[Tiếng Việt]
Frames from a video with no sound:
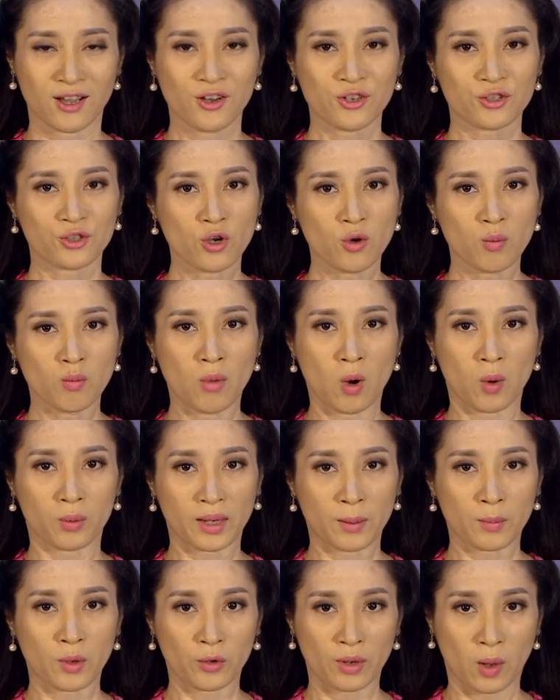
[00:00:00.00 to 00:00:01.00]
Suốt một
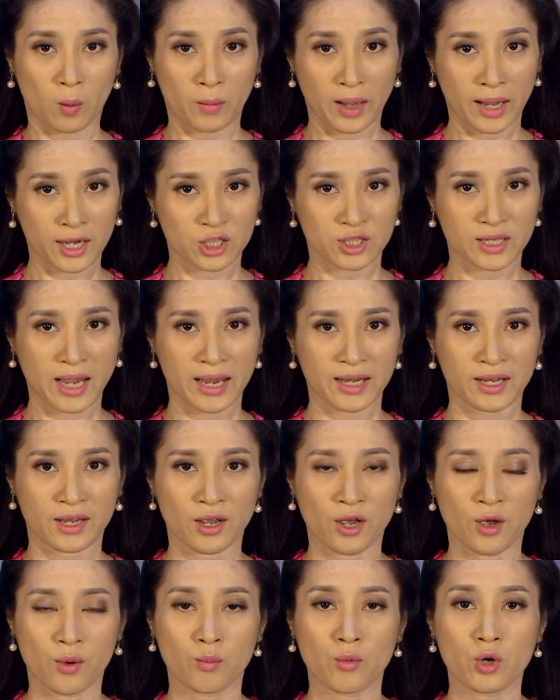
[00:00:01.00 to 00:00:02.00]
năm lao động hăng say,
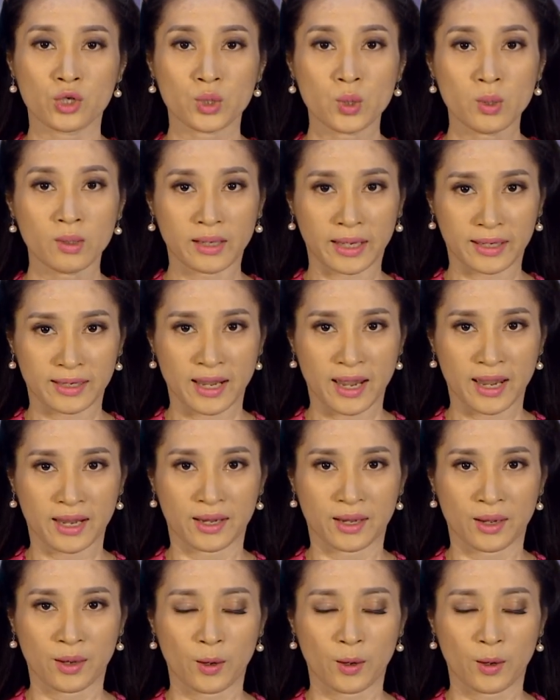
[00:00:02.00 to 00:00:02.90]
mùa xuân lại về,